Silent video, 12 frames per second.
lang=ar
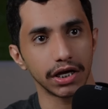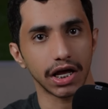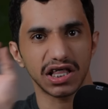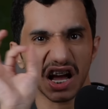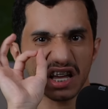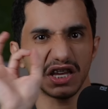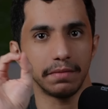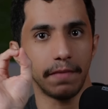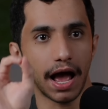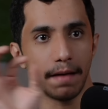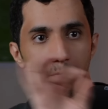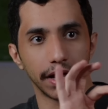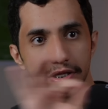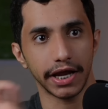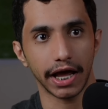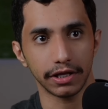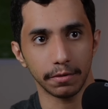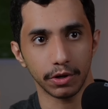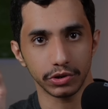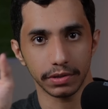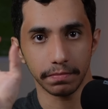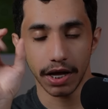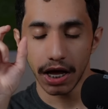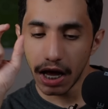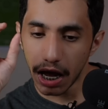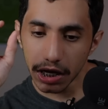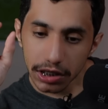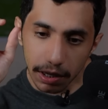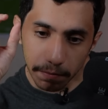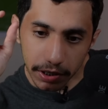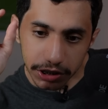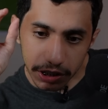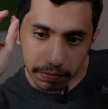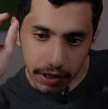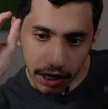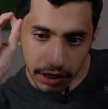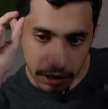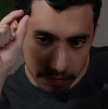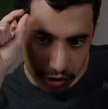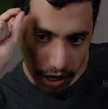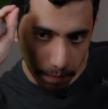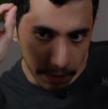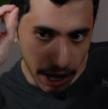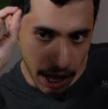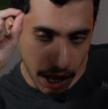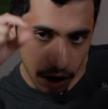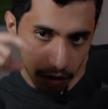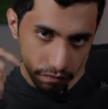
كتقييم عام بعد نهاية الموسم أنت لما تجيب تقييم سبعة